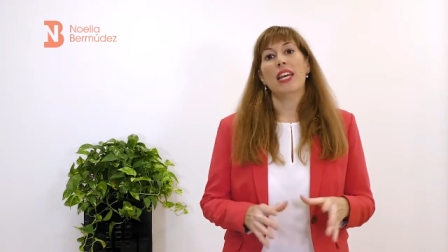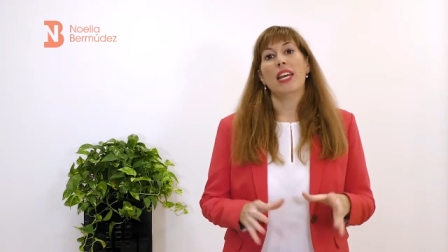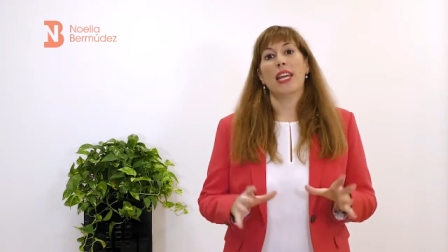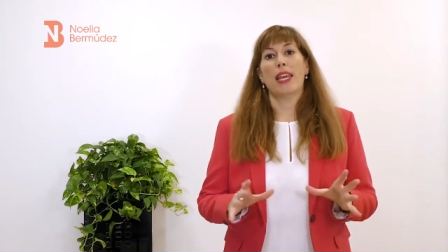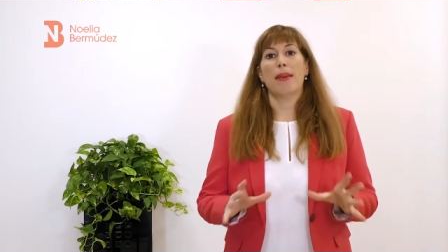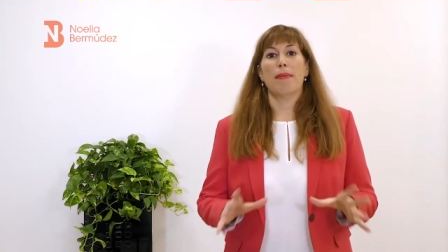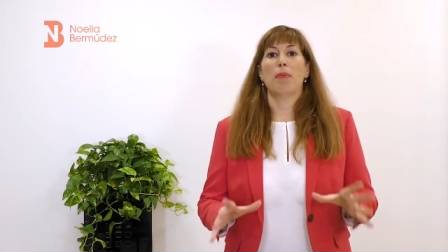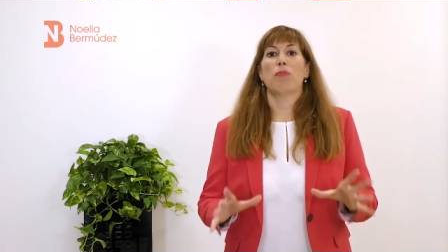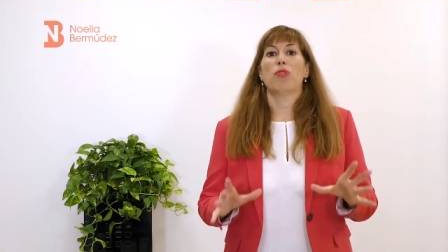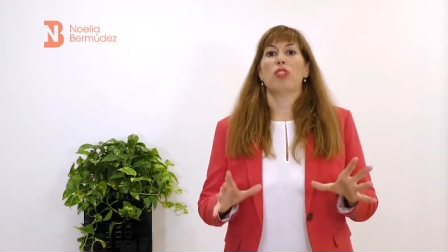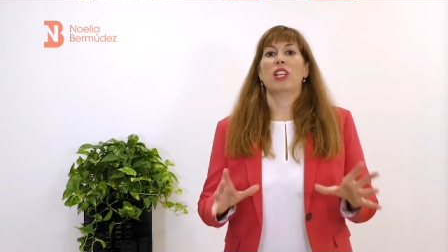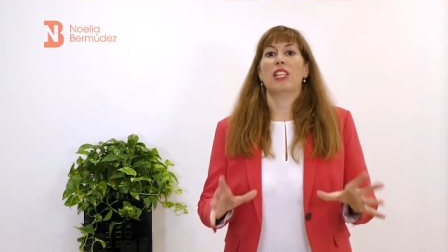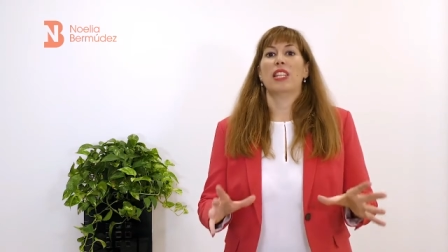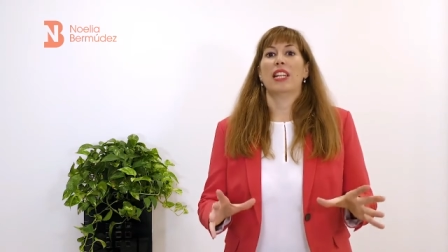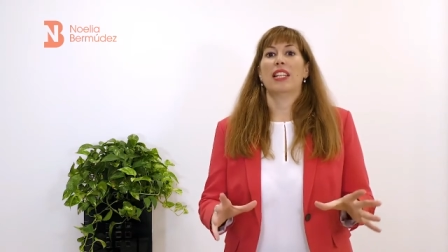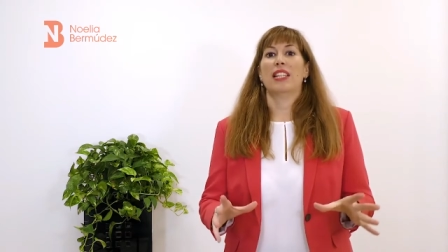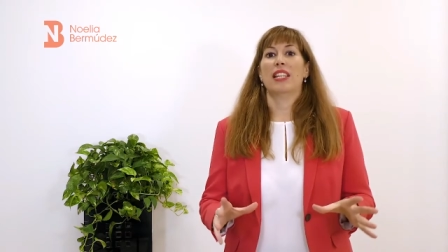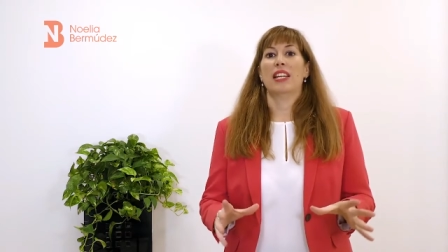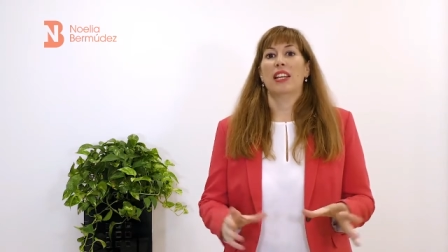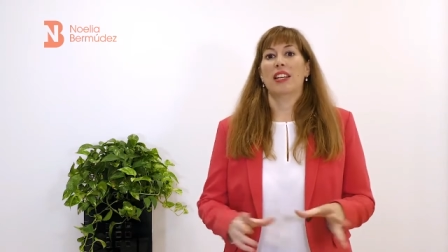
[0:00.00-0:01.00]
que vamos a
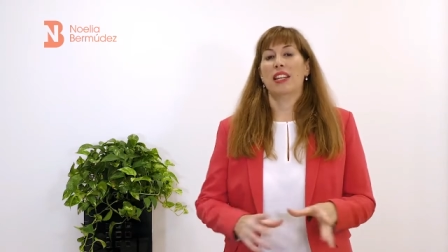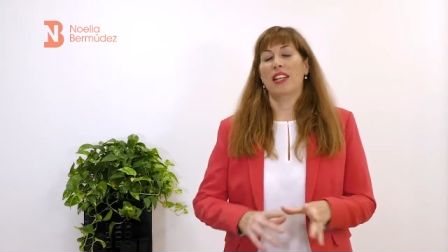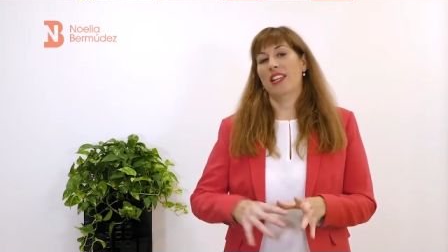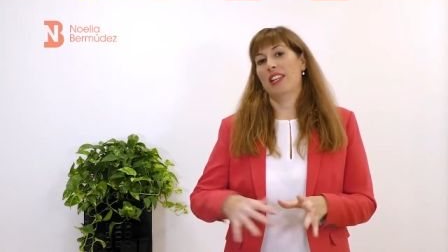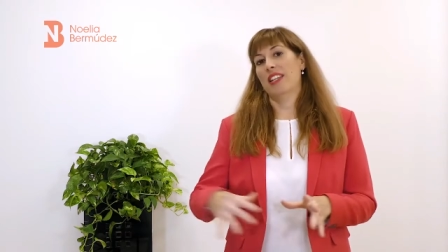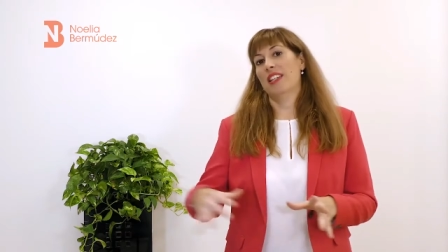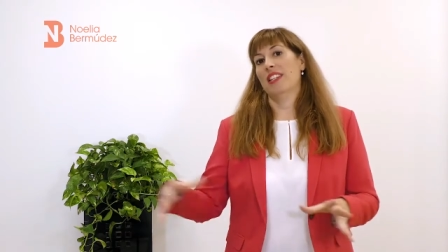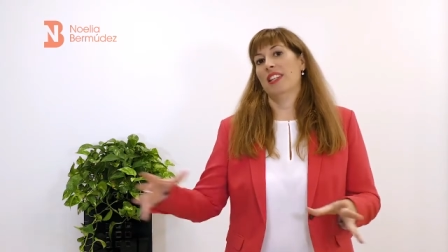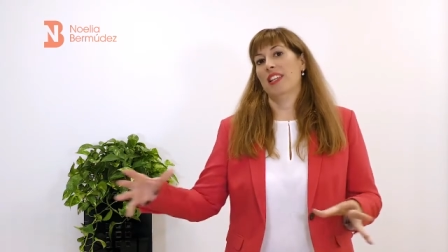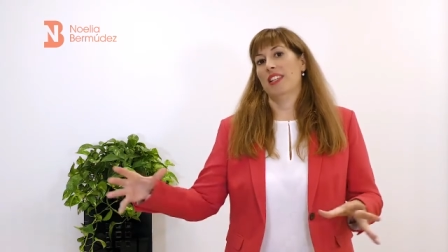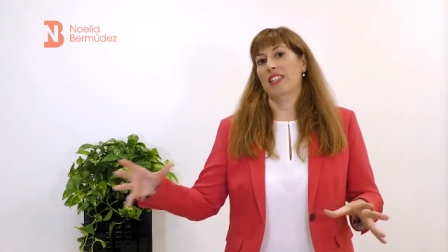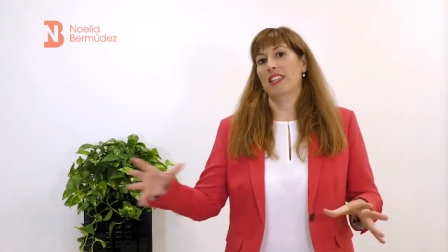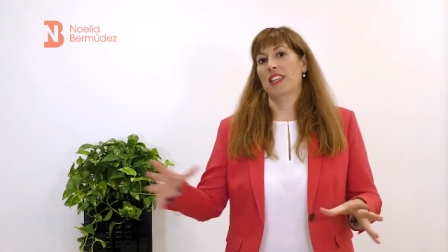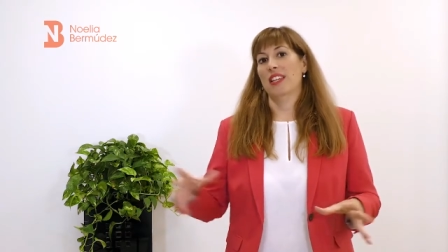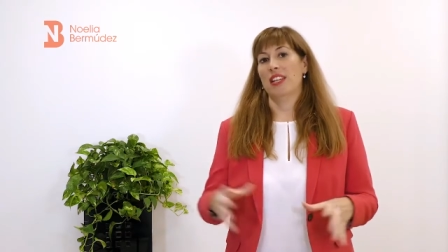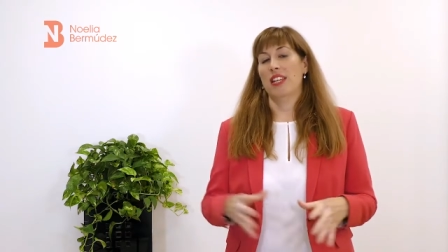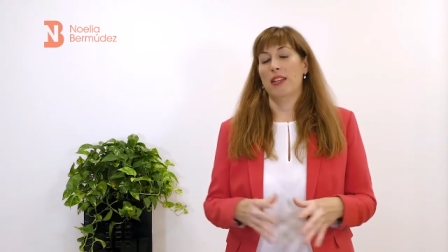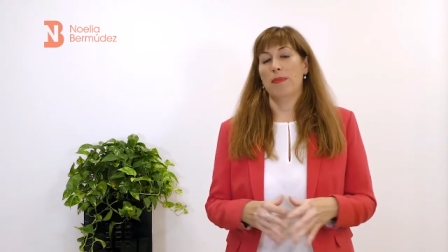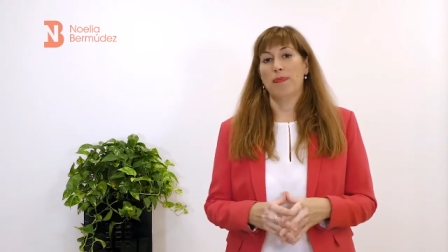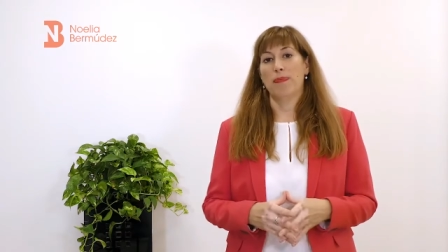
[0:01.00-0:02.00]
tratar en esta
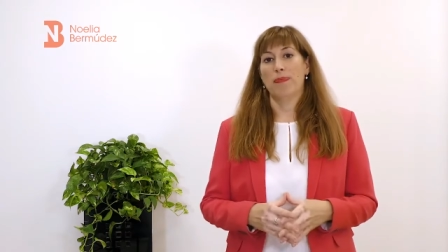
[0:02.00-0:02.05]
serie.